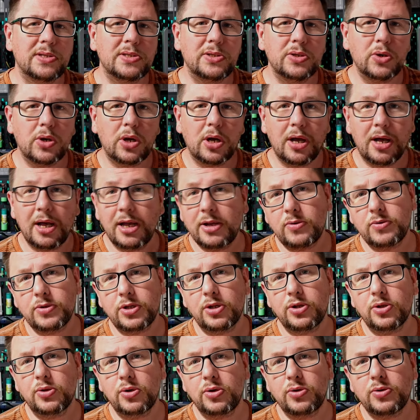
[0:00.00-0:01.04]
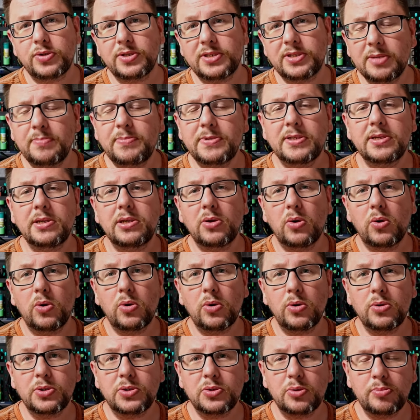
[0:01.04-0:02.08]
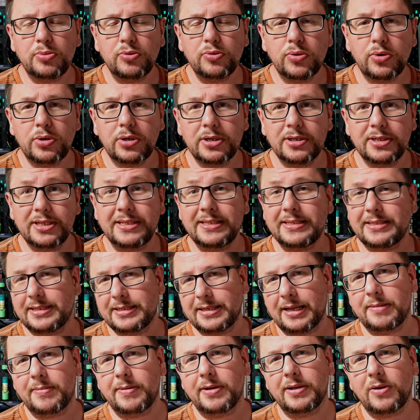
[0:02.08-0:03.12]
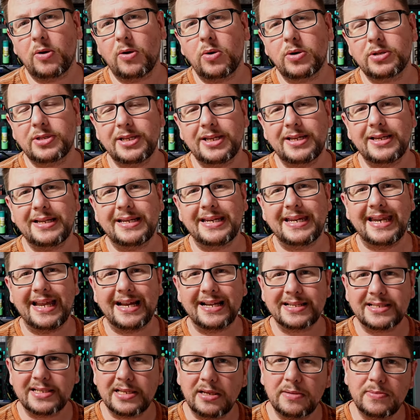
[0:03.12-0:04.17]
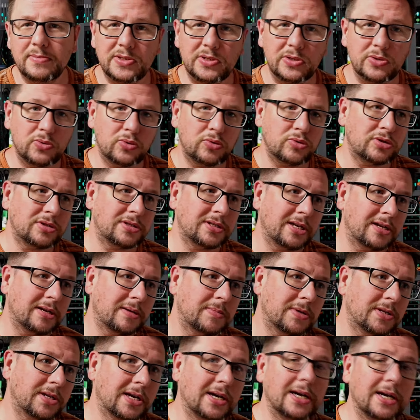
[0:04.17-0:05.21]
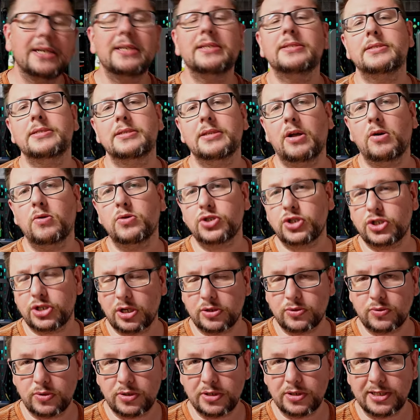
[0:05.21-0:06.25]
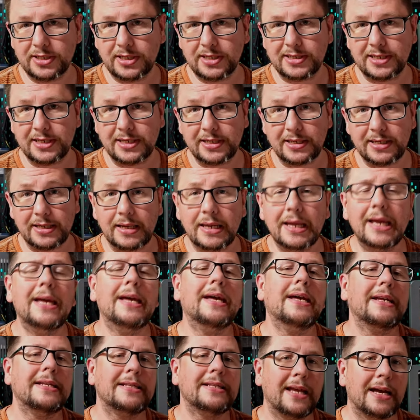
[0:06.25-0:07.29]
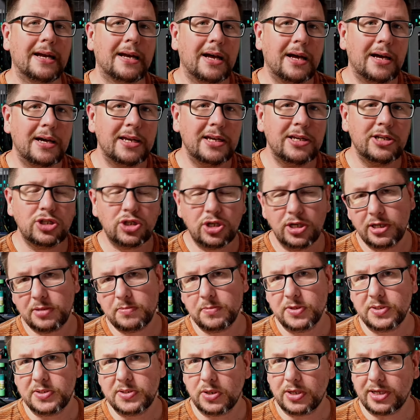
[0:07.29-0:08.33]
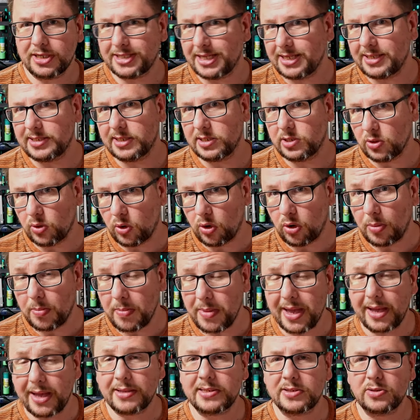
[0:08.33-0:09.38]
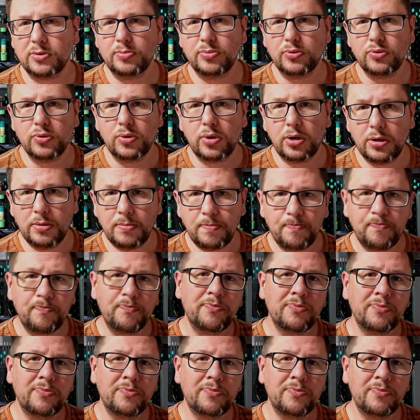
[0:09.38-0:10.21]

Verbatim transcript: mit ca. 179 Euro zu Buche, ist aber auch der langsamste und der mit der geringsten Ausstattung in dieser Serie. Der KE schlägt mit ca. 60 Euro mehr zu Buche,